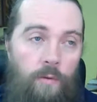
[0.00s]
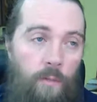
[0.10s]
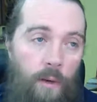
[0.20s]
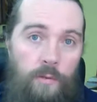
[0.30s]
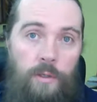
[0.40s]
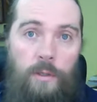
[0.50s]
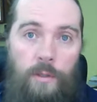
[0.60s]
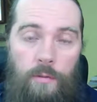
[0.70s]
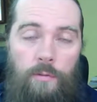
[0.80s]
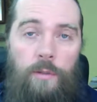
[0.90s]
и бабушки, и
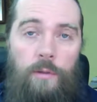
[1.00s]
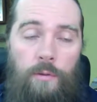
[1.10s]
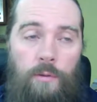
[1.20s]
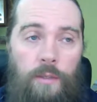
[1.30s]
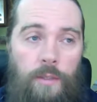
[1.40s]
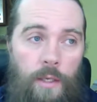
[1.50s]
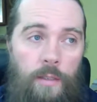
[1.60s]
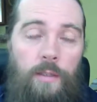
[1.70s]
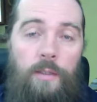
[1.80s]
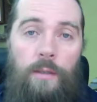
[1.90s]
дедушки, и тети, и
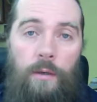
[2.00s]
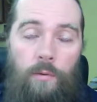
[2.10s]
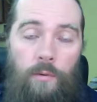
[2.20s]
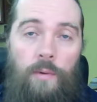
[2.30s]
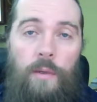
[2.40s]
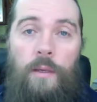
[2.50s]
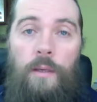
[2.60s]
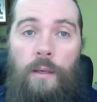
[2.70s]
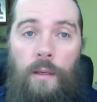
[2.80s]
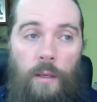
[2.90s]
дяди, и знакомые,
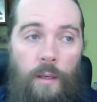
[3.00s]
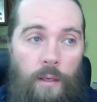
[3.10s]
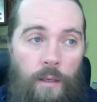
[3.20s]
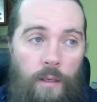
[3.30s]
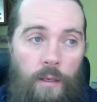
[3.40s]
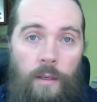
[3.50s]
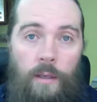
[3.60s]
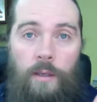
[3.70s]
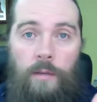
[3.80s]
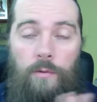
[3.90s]
и, и
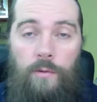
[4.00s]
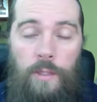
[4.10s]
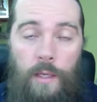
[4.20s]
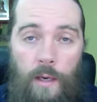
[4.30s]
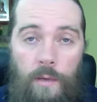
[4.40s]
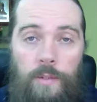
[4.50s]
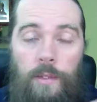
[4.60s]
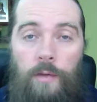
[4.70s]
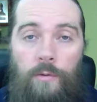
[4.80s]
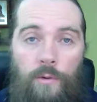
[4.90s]
друзья
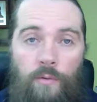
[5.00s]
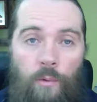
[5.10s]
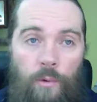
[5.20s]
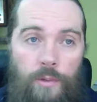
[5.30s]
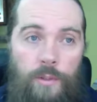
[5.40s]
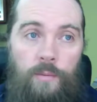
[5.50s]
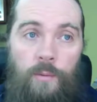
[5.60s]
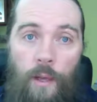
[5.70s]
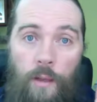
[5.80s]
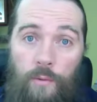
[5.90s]
все, которые в молодости
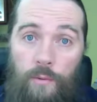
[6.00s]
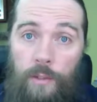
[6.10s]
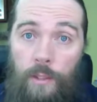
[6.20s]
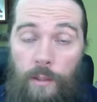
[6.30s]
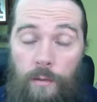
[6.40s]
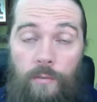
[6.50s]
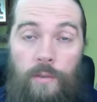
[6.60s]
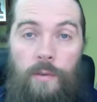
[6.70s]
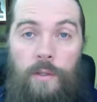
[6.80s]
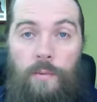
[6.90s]
были, они уж все на том
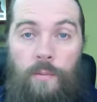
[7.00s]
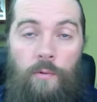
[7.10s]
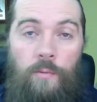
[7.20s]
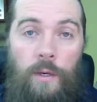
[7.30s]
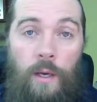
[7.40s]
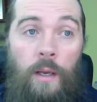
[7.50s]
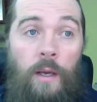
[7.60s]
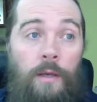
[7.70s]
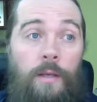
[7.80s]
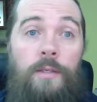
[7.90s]
свете поумирали.
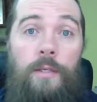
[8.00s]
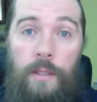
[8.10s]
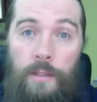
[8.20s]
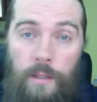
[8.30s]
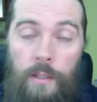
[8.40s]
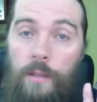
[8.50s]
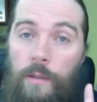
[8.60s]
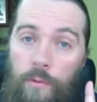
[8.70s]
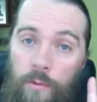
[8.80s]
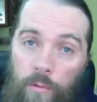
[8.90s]
И дети
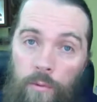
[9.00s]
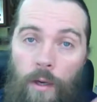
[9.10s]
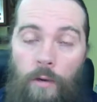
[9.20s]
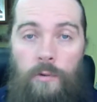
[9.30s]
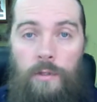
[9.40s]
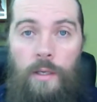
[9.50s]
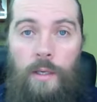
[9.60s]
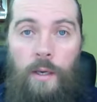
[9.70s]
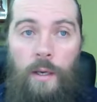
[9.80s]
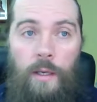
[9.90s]
некоторые уже туда
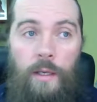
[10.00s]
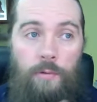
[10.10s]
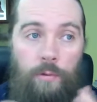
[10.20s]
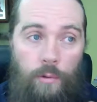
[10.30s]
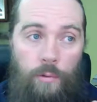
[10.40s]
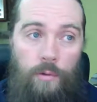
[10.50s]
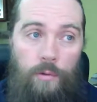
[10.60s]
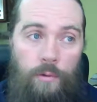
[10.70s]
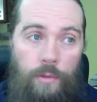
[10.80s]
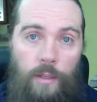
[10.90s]
ушли. И все то,
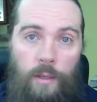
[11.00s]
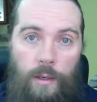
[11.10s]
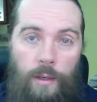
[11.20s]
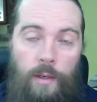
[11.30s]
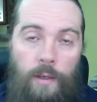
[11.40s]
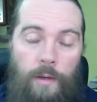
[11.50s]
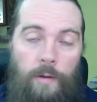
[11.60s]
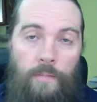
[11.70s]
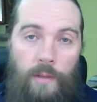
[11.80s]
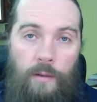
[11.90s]
что человека
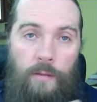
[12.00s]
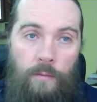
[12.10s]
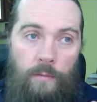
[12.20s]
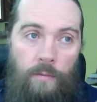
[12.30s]
э,